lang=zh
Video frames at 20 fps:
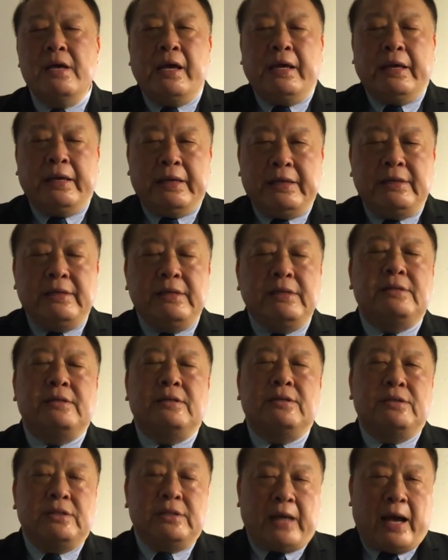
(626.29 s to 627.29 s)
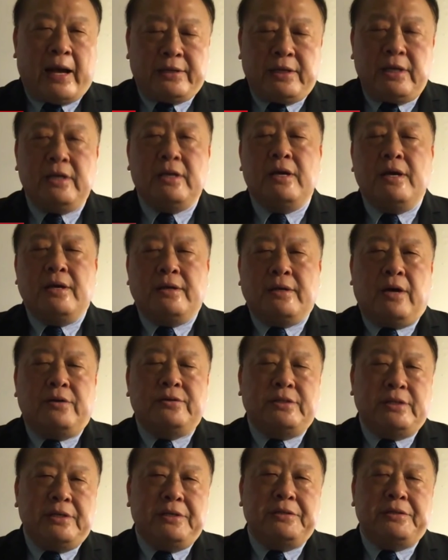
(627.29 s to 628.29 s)
因此假定要
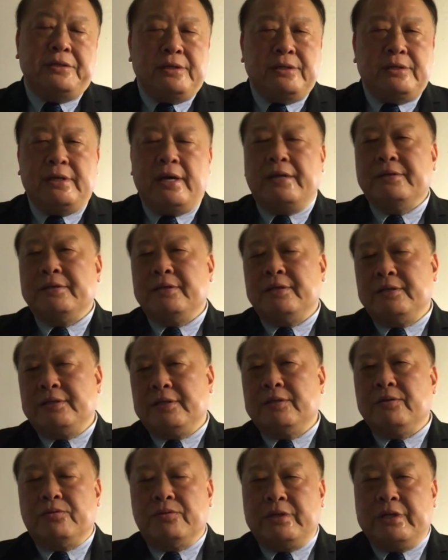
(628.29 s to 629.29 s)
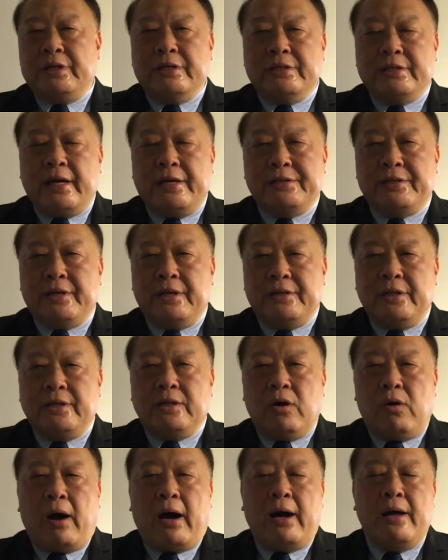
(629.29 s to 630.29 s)
进行这样子的这种停战协定的
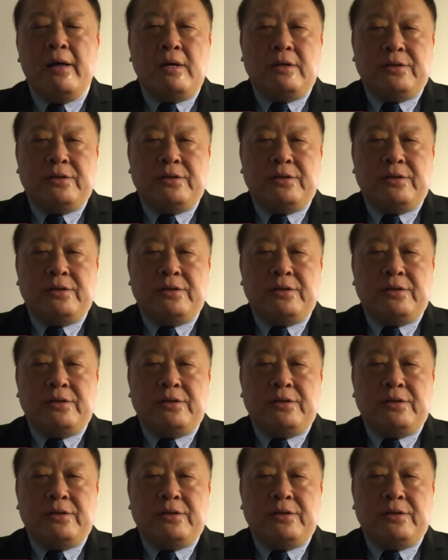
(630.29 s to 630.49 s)
话，